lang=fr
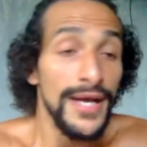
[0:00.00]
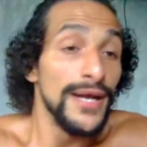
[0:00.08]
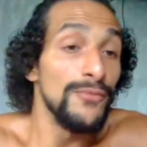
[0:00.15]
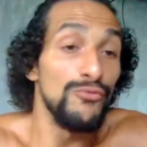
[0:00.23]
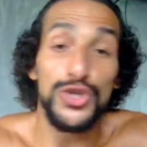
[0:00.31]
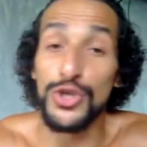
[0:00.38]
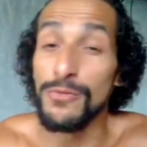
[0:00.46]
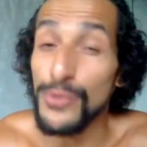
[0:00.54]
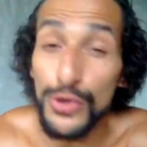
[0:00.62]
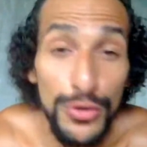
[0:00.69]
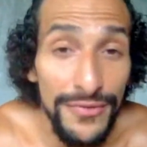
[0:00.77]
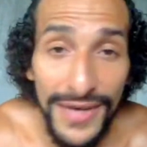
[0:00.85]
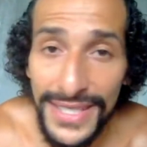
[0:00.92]
Moi je ne peux
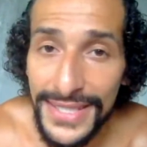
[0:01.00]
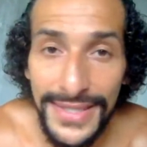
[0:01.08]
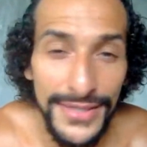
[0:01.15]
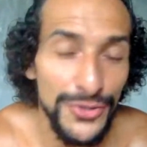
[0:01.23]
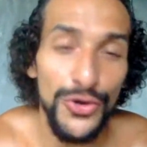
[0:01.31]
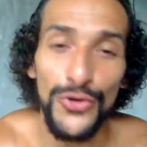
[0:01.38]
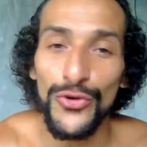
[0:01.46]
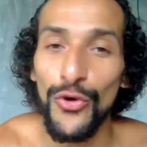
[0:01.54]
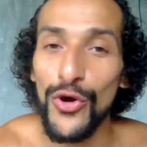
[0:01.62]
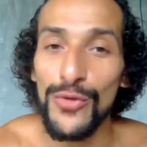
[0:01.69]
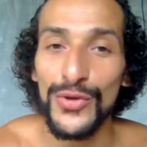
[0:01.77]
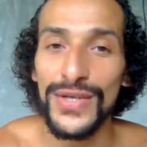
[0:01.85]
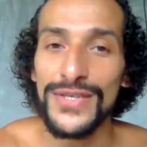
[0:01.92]
que valider ce genre de
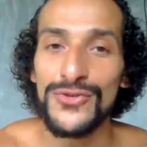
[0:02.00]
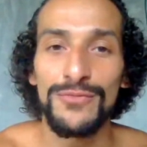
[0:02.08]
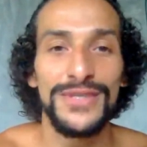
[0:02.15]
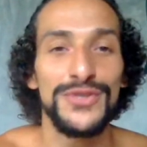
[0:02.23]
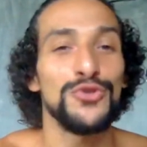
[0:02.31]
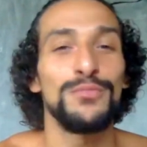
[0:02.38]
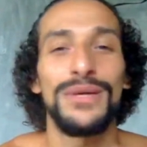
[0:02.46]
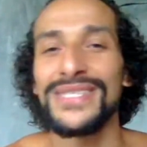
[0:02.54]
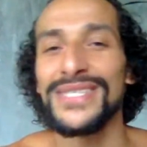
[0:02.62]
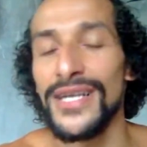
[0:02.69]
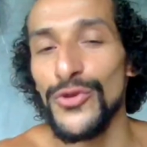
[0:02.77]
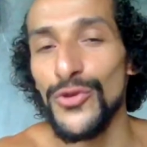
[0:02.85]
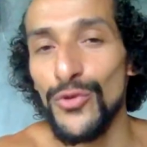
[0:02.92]
recommandations parce que même si
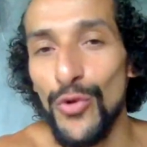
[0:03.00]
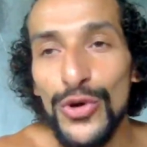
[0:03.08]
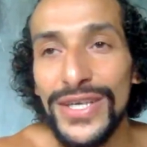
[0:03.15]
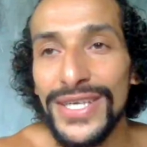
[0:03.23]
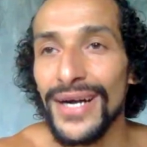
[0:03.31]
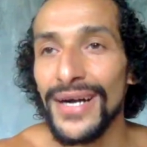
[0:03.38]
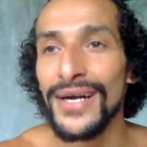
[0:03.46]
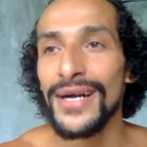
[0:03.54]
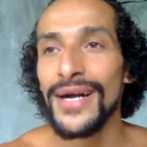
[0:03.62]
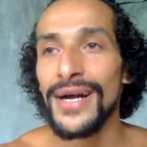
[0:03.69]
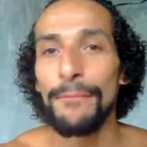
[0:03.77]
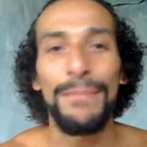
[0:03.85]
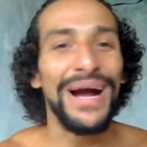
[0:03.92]
elles n'ont aucun
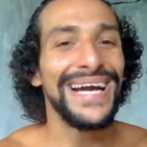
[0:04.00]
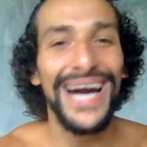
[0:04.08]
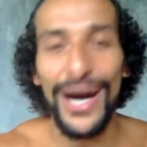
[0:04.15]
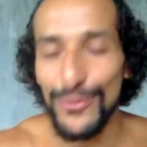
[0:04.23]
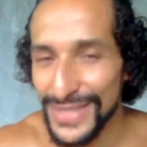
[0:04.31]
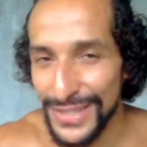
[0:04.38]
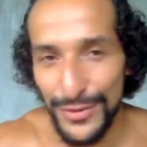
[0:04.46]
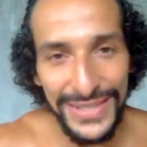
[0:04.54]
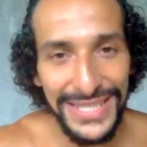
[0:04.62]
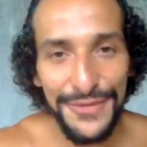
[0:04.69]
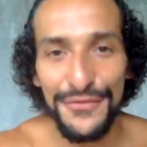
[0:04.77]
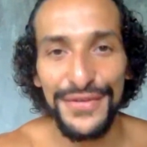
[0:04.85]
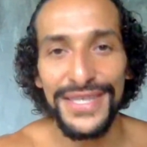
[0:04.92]
background
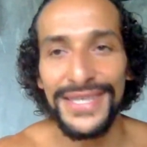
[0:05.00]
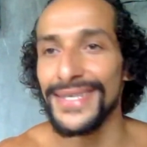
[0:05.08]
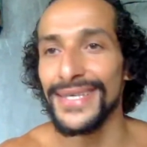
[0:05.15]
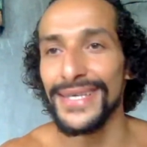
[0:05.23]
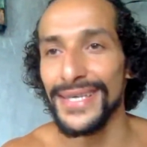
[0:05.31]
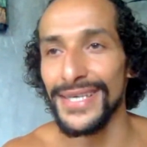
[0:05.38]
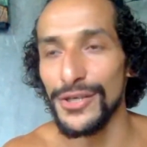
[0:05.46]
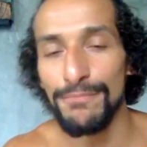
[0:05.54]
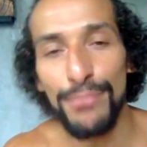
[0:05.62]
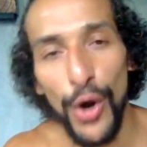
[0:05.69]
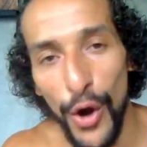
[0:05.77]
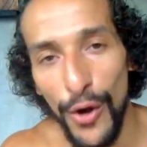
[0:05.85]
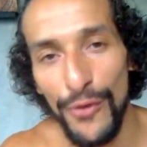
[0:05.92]
scientifique et,
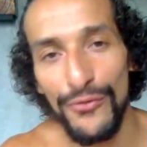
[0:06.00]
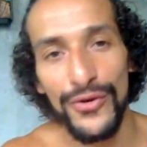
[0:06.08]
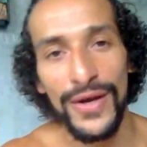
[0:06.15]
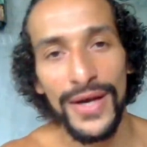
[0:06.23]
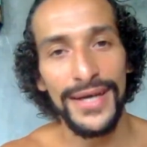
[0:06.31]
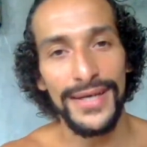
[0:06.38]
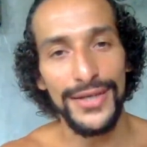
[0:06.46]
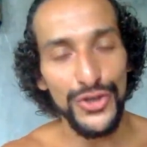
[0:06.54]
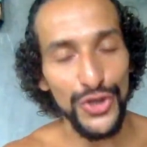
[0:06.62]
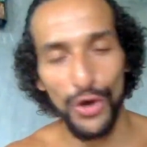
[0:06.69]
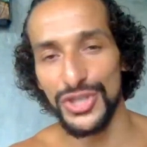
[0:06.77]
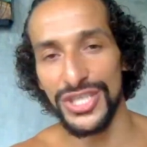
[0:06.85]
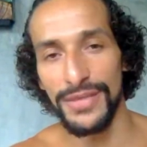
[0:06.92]
preuves euh,
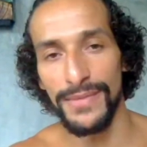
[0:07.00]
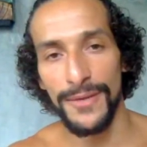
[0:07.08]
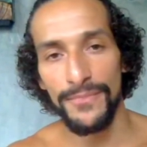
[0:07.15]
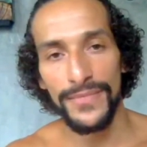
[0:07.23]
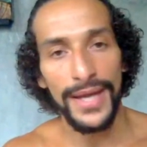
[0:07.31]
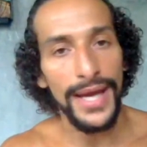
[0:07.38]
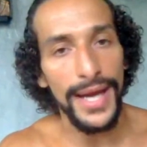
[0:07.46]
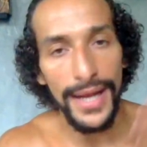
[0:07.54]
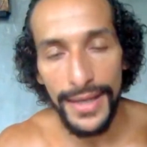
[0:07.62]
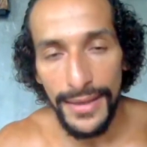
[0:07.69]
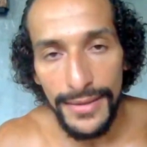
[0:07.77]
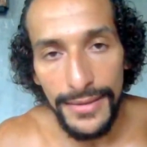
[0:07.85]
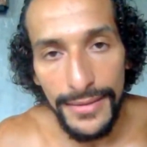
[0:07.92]
tangibles,
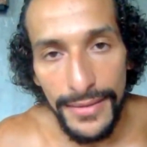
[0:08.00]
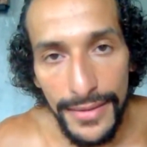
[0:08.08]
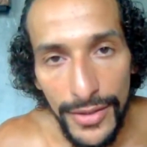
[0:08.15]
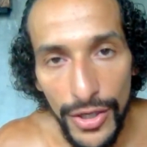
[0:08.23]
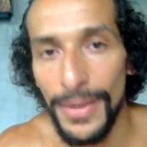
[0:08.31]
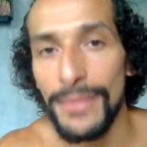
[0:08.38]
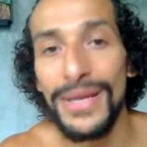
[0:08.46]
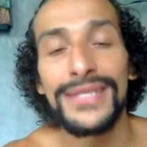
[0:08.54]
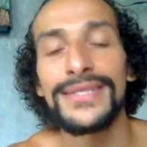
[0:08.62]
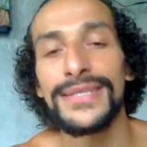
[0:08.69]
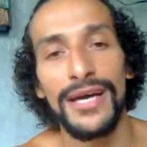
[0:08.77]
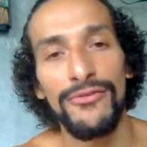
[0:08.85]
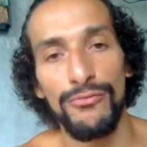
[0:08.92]
elles, quand même, elles
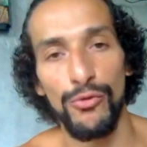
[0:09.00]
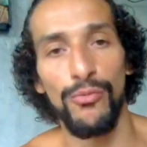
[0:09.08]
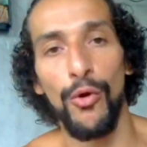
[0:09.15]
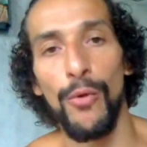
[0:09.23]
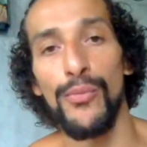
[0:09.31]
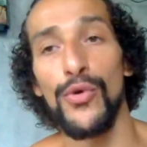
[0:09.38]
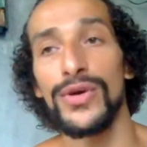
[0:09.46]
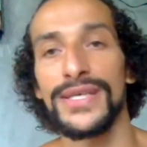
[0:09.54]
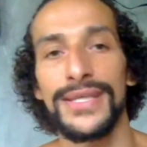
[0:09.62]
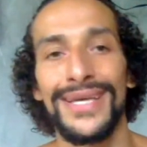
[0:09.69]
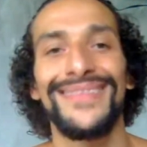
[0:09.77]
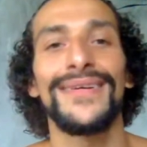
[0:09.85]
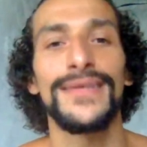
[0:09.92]
servent mon propos qui
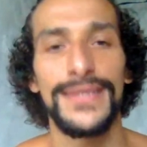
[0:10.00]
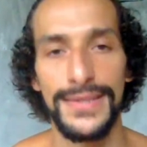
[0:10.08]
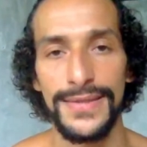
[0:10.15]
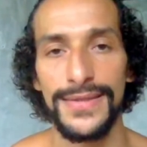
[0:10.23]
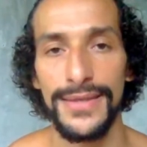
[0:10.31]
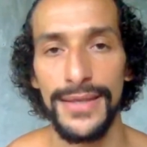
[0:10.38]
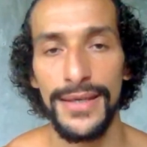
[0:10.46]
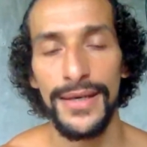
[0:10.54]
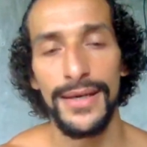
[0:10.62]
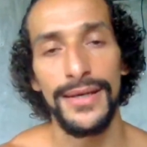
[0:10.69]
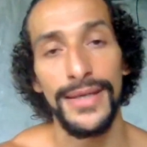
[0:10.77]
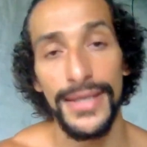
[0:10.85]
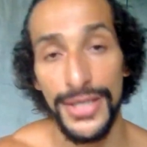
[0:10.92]
est d'inciter
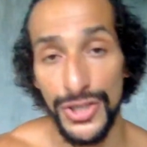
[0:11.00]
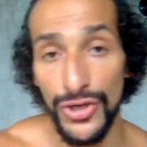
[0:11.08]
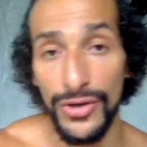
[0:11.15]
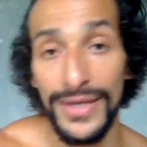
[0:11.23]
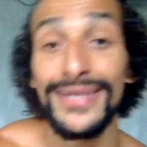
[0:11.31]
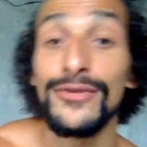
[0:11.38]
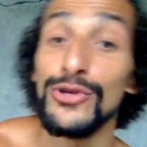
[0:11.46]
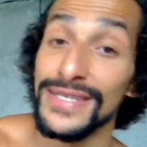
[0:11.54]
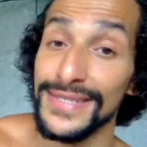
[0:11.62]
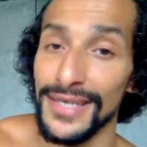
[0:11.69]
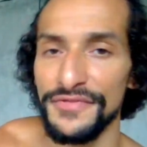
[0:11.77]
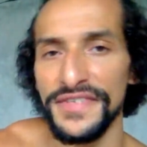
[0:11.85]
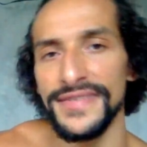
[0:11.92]
les gens et de les
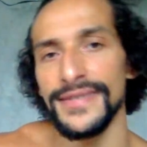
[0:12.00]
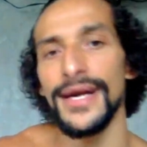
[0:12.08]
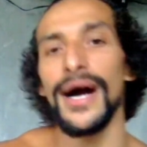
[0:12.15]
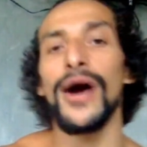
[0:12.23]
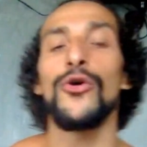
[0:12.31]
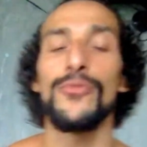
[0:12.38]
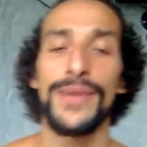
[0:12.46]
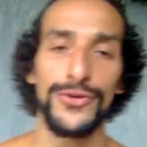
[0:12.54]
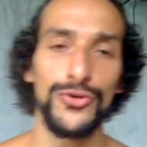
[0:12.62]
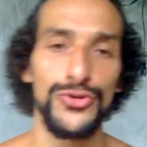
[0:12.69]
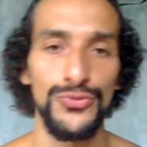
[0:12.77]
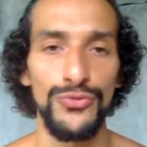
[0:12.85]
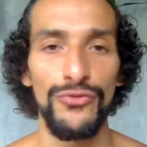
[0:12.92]
inviter à remettre
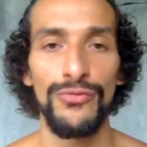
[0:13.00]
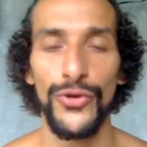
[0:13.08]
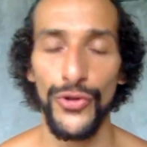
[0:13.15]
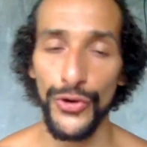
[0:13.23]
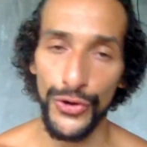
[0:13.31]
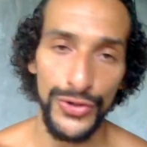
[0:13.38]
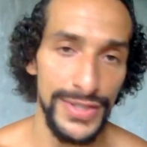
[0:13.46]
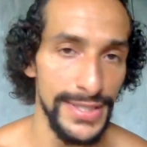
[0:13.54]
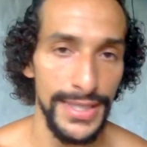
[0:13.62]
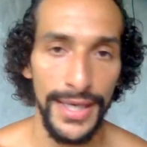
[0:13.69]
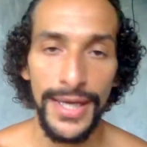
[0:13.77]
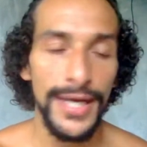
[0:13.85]
du mouvement dans leur quotidien.